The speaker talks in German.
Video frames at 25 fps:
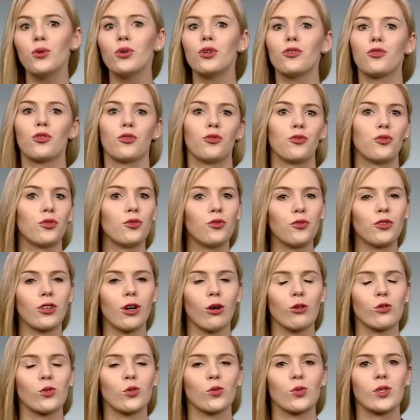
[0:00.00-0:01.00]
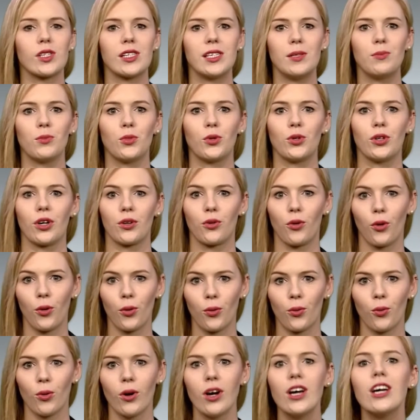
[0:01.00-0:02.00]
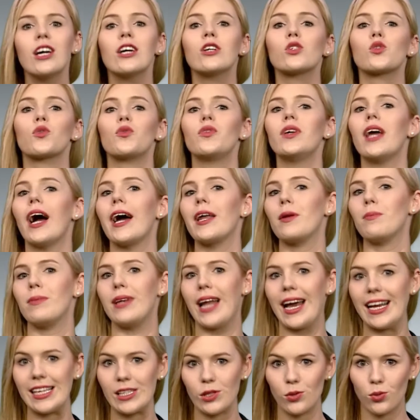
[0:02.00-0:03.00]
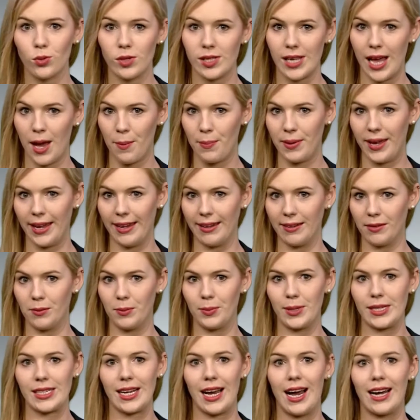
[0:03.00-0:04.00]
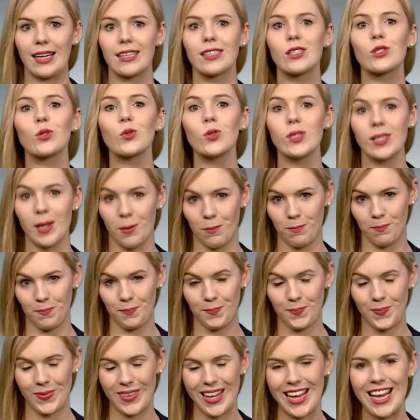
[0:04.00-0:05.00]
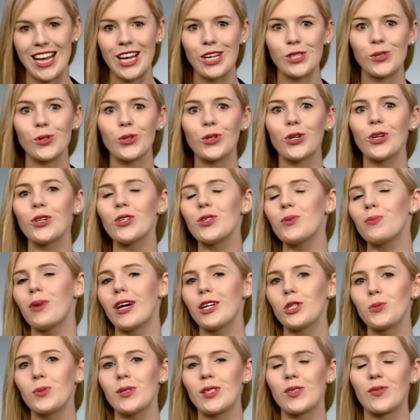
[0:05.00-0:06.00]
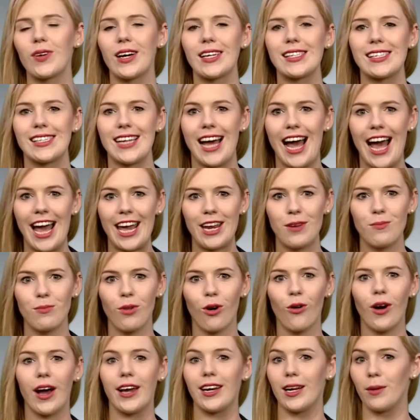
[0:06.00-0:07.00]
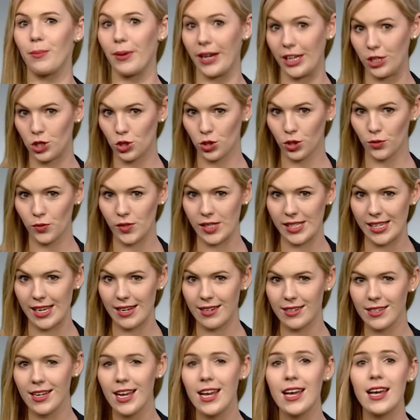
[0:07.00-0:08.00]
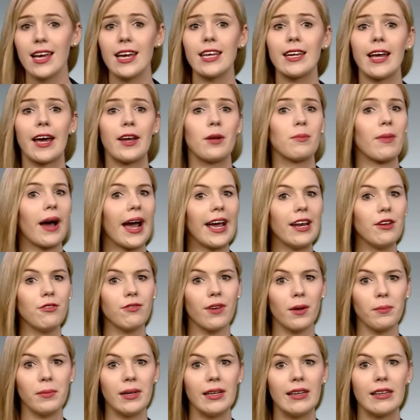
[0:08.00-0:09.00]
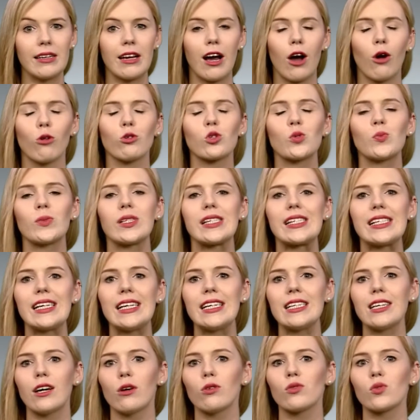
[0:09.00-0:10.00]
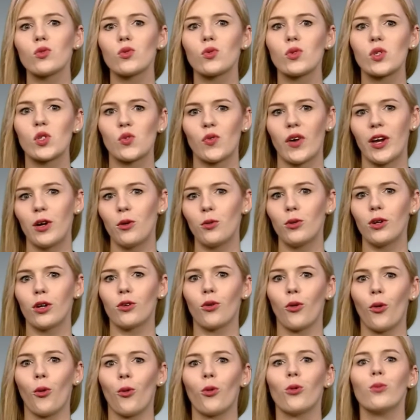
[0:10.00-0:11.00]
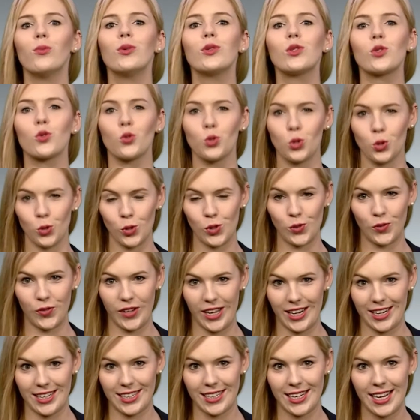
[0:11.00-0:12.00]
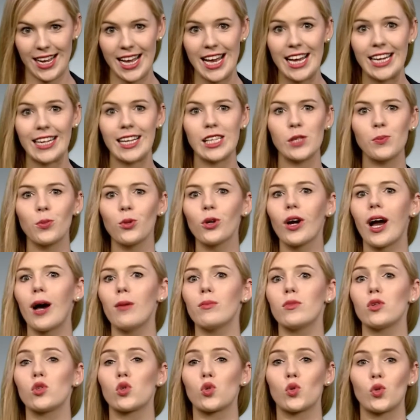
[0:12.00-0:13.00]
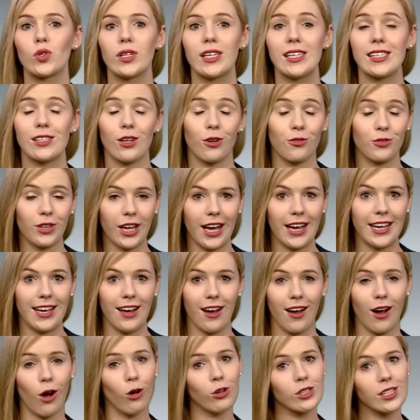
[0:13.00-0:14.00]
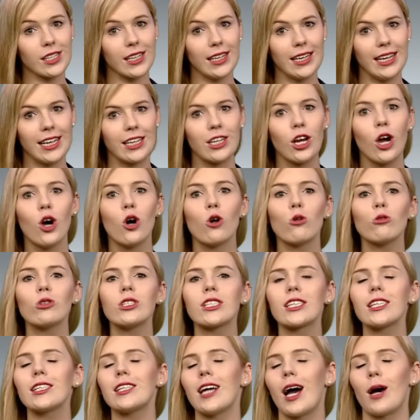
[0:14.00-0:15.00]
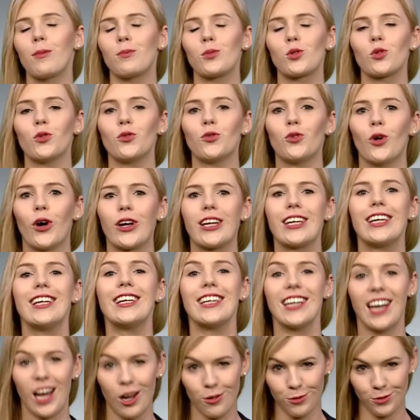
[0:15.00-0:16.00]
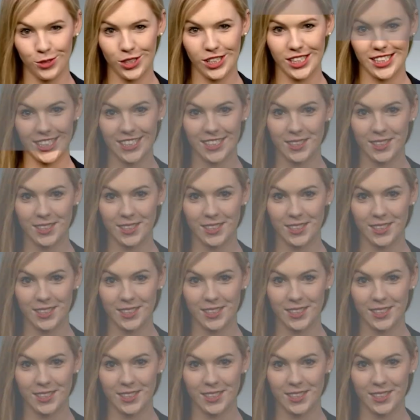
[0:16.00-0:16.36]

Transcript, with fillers: Höhe von 5.700 Euro sowie einem leistungsabhängigen Betrag zusammen. So könnte beispielsweise der Einbau einer Brennstoffzelle in einem Einfamilienhaus mit 10.200 Euro bezuschusst werden. Das Programm ist zunächst auf drei Jahre ausgelegt und tritt ab sofort in Kraft.